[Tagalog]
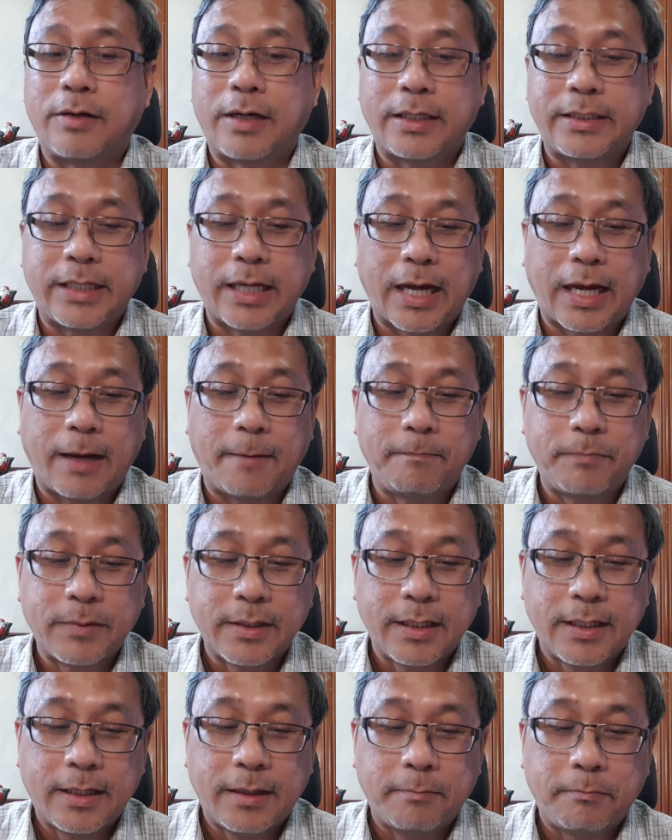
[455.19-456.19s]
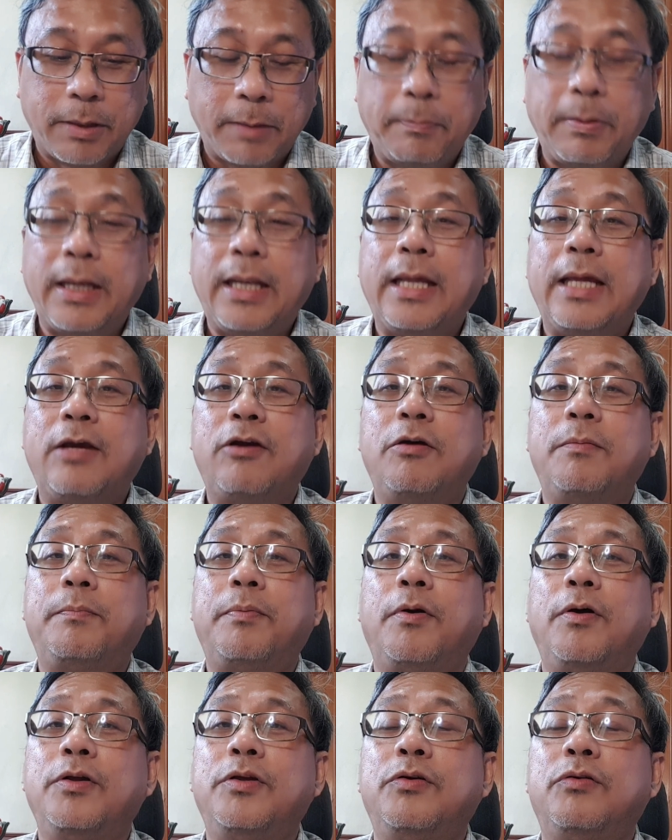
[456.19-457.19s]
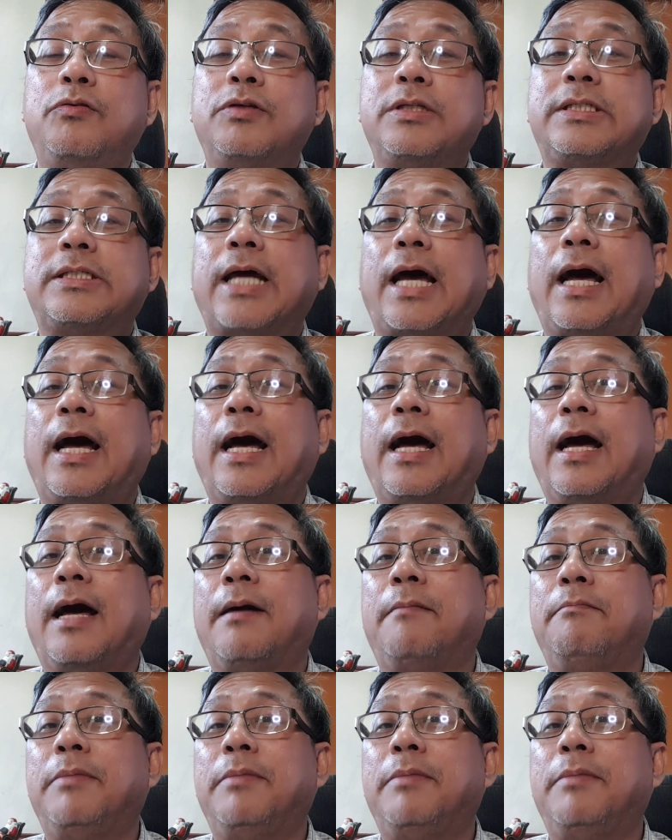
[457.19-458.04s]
Kaya pipiliin ko po yung sa